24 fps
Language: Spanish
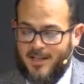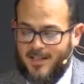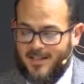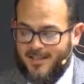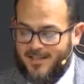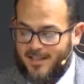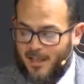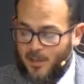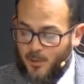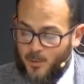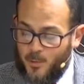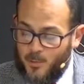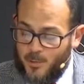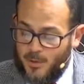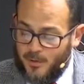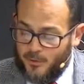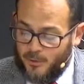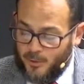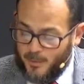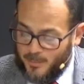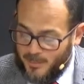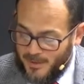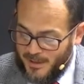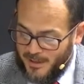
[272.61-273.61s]
si alguno es
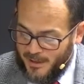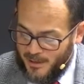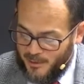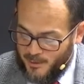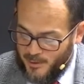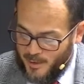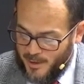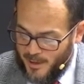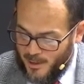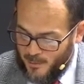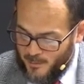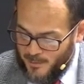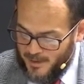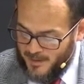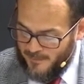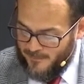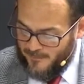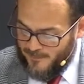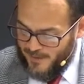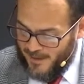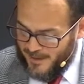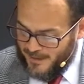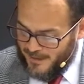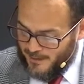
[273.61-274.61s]
sorprendido en alguna
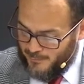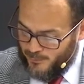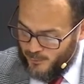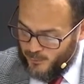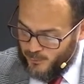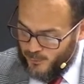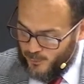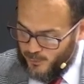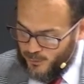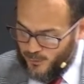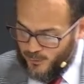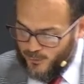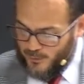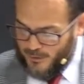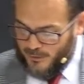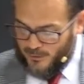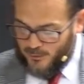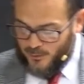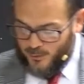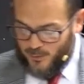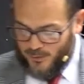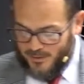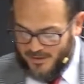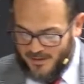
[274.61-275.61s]
falta, vosotros que
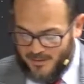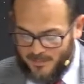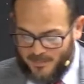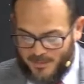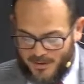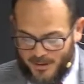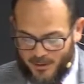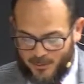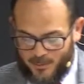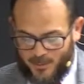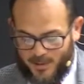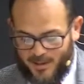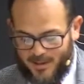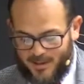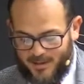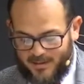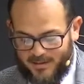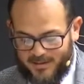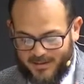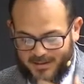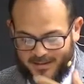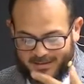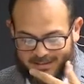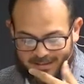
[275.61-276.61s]
sois
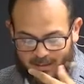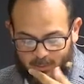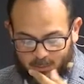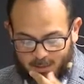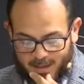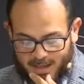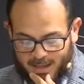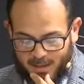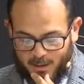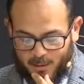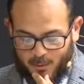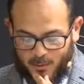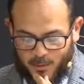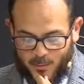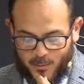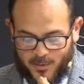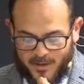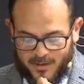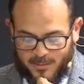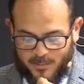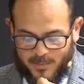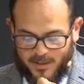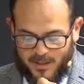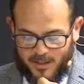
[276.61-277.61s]
espirituales, restauradlo en
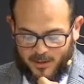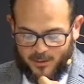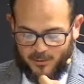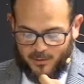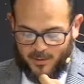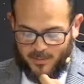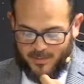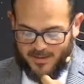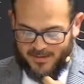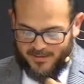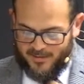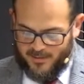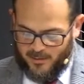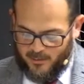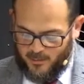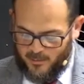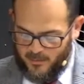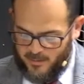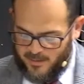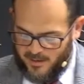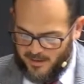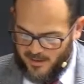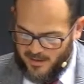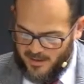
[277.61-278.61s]
un espíritu de
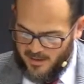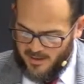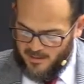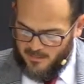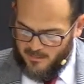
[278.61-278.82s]
mansedumbre,